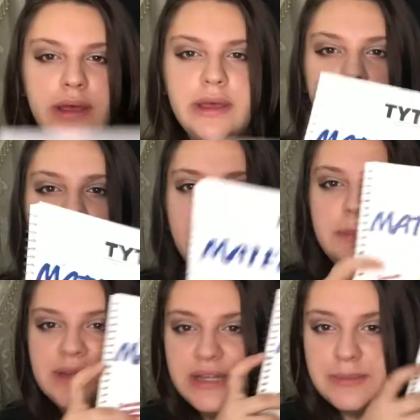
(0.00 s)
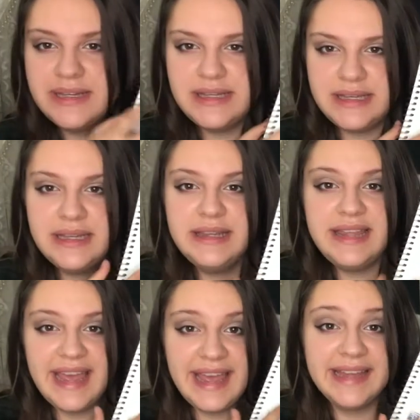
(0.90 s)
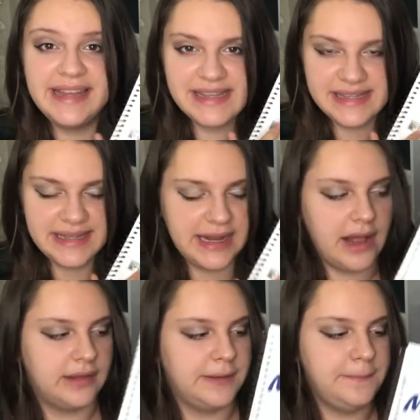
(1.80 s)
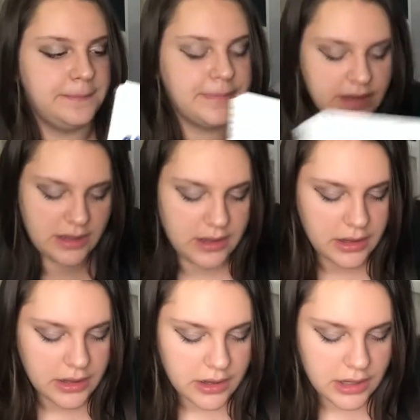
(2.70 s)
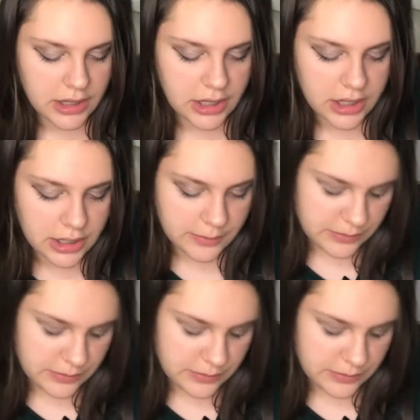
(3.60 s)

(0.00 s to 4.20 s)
Ee, matematiğin TYT'sinden aldım. Ee,